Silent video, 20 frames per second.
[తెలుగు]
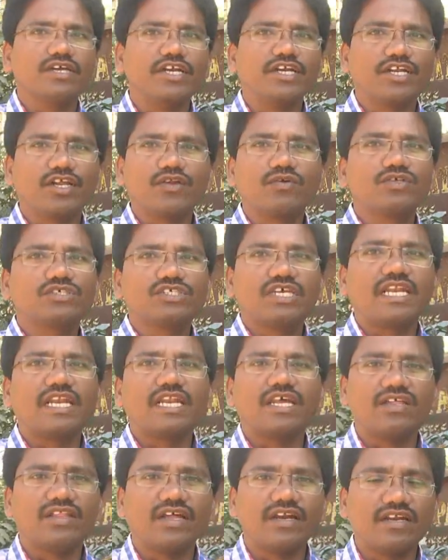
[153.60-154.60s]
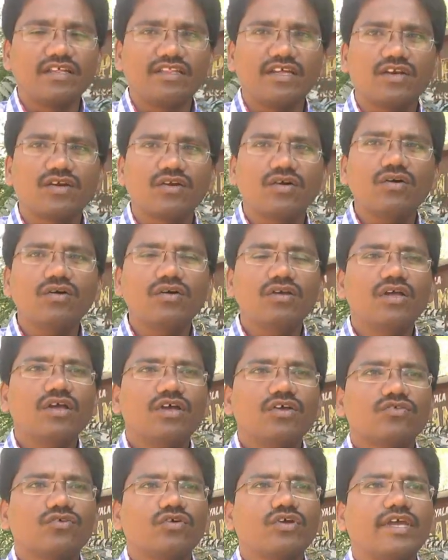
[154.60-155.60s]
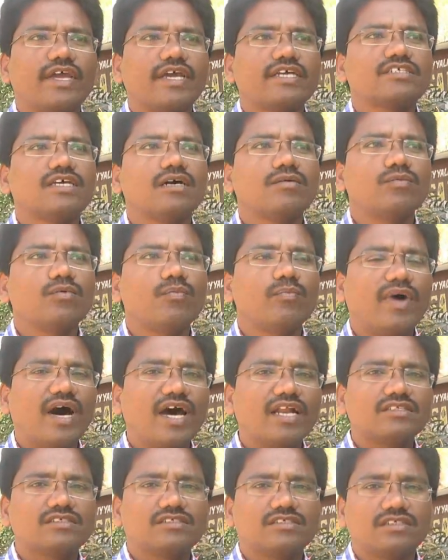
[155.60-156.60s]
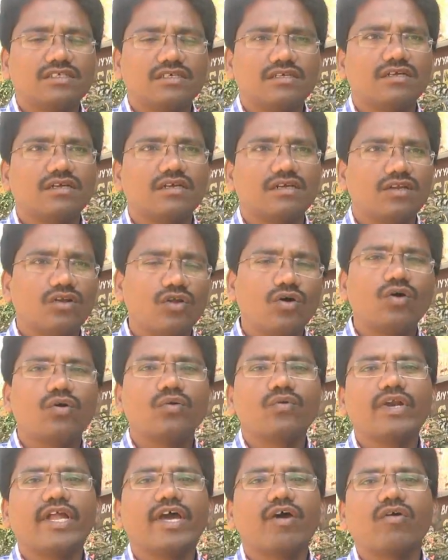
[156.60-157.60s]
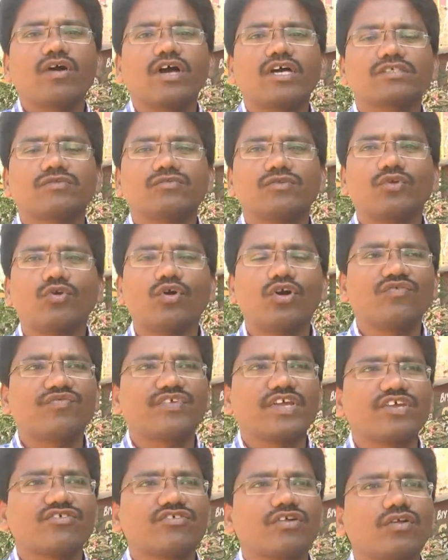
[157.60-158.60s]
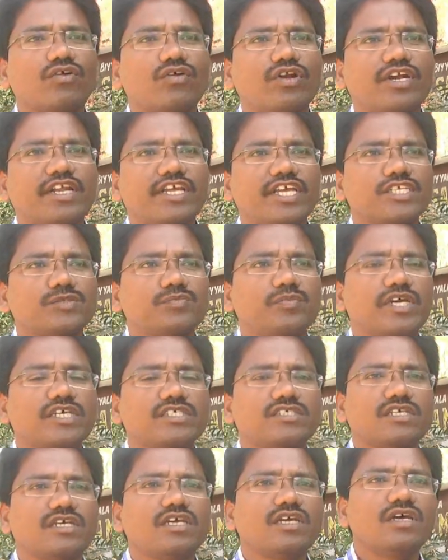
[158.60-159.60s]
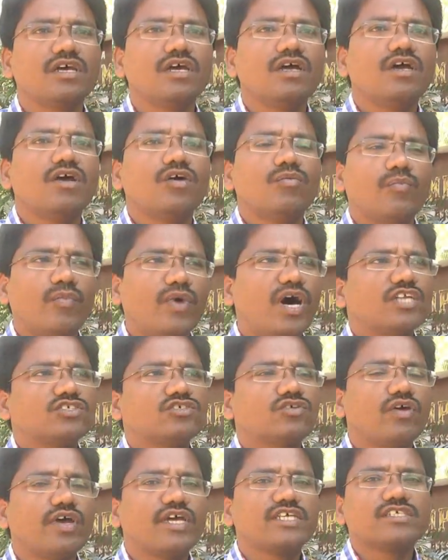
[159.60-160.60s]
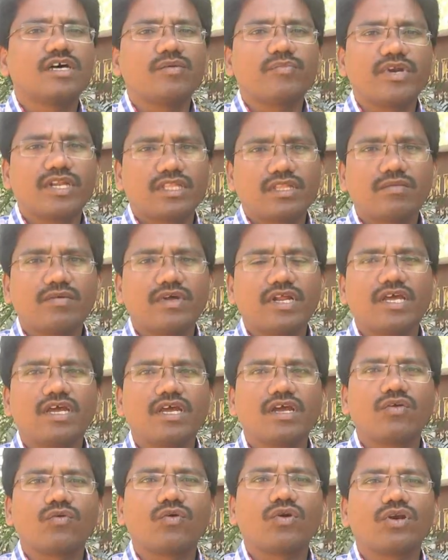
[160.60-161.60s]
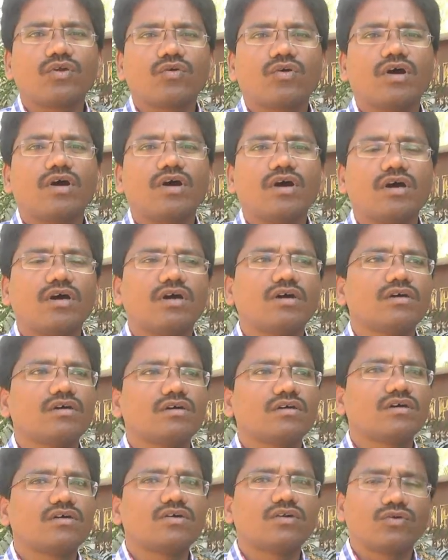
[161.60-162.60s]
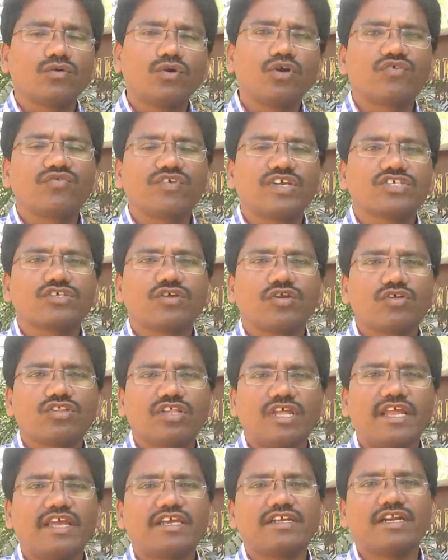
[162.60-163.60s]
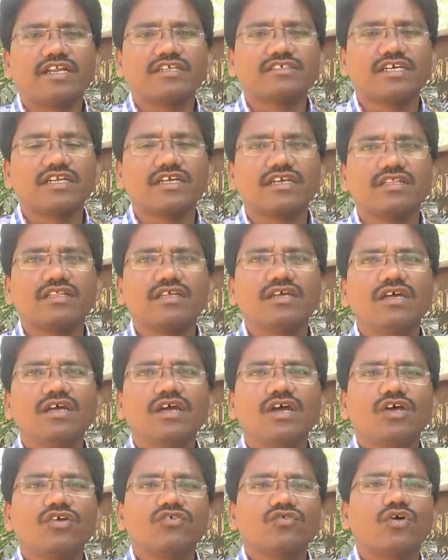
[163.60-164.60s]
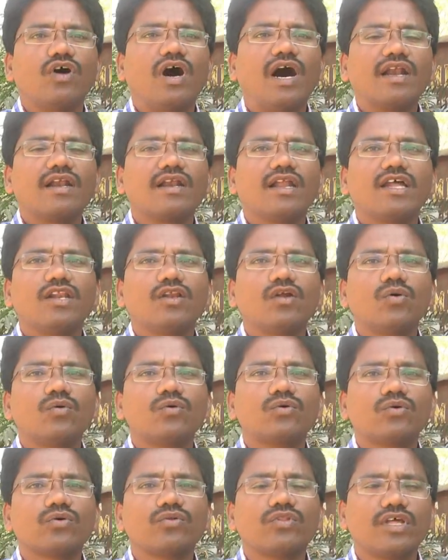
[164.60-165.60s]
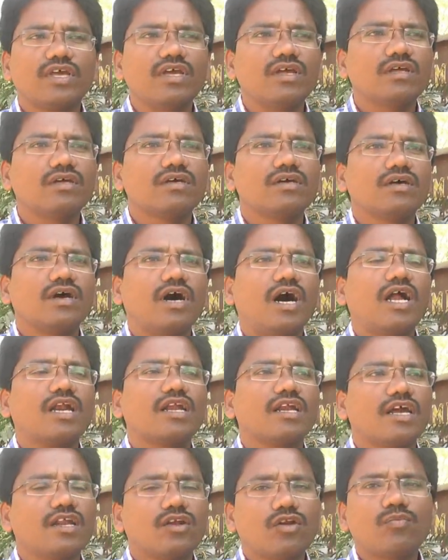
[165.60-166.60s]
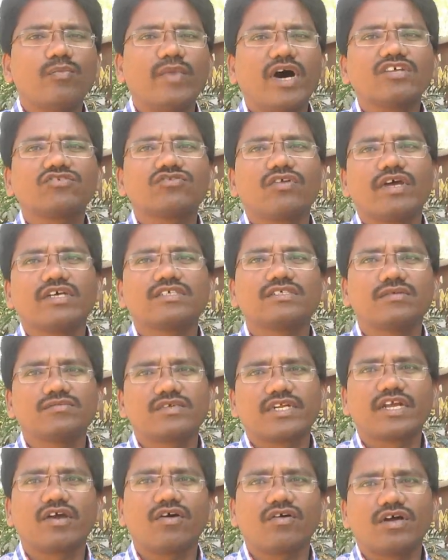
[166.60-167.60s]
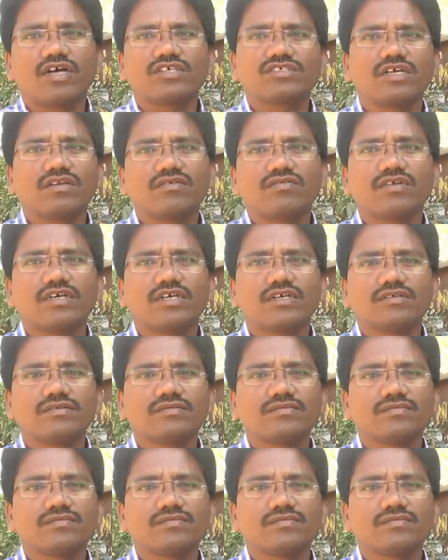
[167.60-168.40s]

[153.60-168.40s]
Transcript: ఇంటర్వ్యూస్ ఏం లేదండి దీంట్లో సో ఈ ఎగ్జామ్ మార్చిలో ఉండే అవకాశం ఉంది నోటిఫికేషన్లోనే టీఎస్పీఎస్సి మార్చిలో ఎగ్జామ్ పెడతామనేటువంటి ఒక నోటిఫికేషన్లో తెలియజేయడం జరిగింది సో ఆన్లైన్లో ఉంటుంది ఆన్లైన్లో మార్చిలో ఎగ్జామ్ జరిగే అవకాశాలు ఉన్నాయి